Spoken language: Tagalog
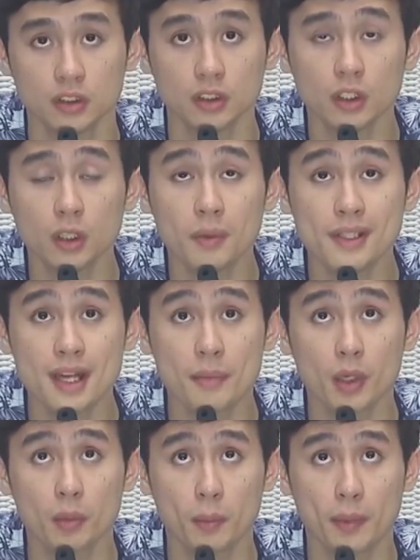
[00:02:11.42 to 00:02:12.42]
Siguro
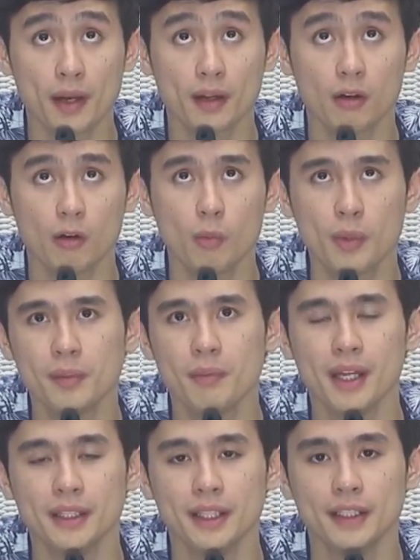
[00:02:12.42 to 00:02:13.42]
masabi ko po parang
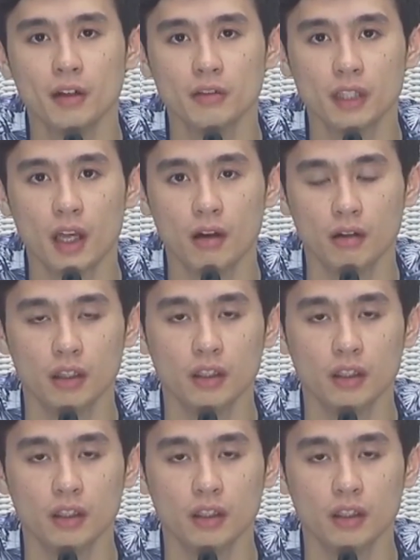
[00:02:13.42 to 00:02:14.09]
open-minded akong tao,